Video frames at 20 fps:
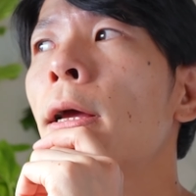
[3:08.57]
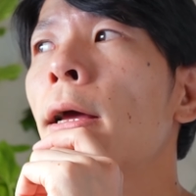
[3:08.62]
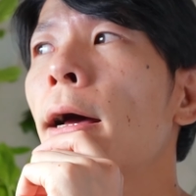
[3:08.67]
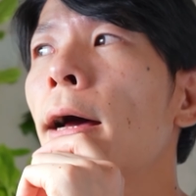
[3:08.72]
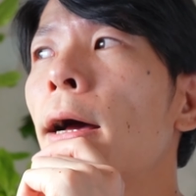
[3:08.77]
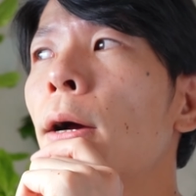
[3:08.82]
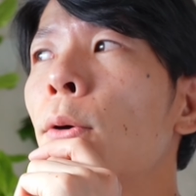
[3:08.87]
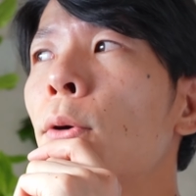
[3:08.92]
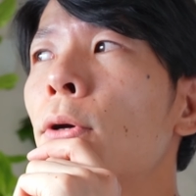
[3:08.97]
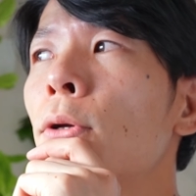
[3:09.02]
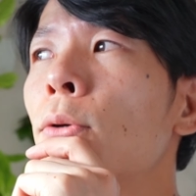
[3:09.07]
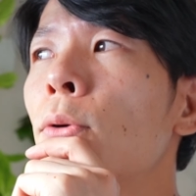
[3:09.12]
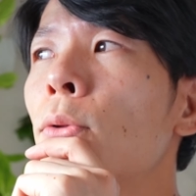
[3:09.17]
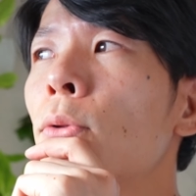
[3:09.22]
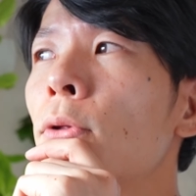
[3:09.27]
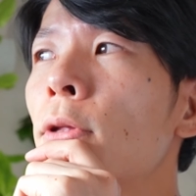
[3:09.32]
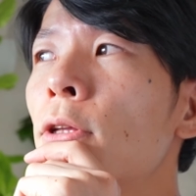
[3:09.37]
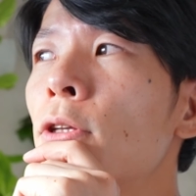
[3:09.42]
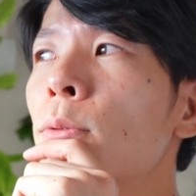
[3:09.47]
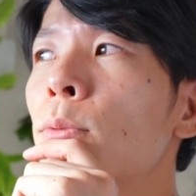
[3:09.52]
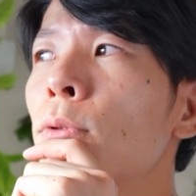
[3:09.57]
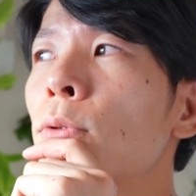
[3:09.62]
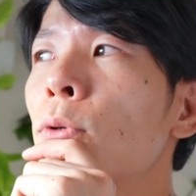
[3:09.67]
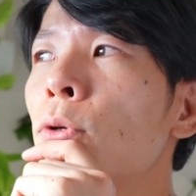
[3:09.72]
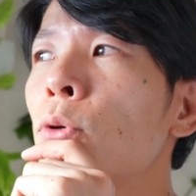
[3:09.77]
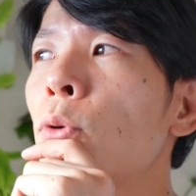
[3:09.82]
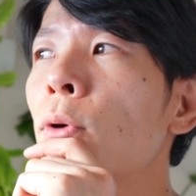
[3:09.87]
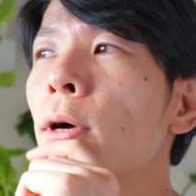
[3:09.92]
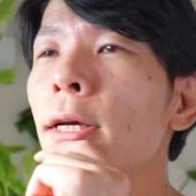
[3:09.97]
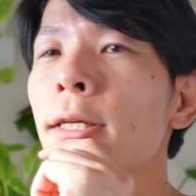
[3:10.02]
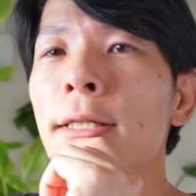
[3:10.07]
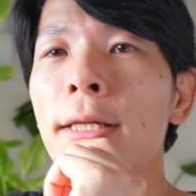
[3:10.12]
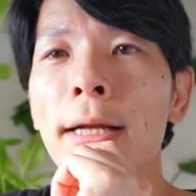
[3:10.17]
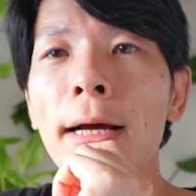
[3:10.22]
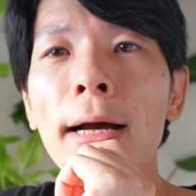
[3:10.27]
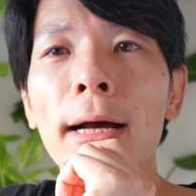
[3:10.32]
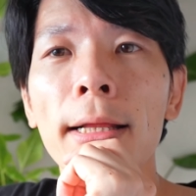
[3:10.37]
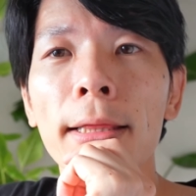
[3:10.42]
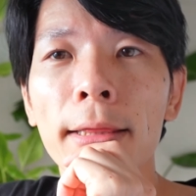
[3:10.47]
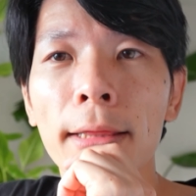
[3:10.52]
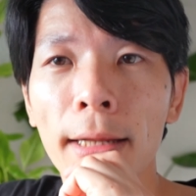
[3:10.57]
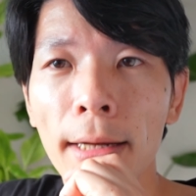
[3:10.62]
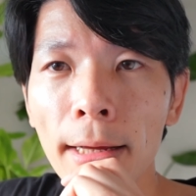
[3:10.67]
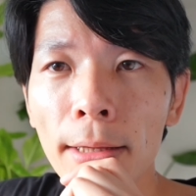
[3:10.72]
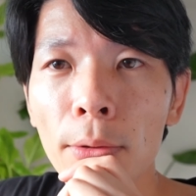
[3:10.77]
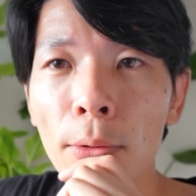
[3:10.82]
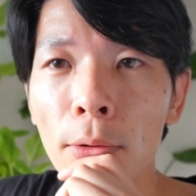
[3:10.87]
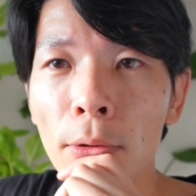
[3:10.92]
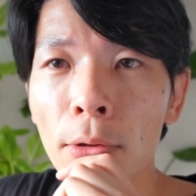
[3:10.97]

ああ、こういうことで自分を評価してなかったなと。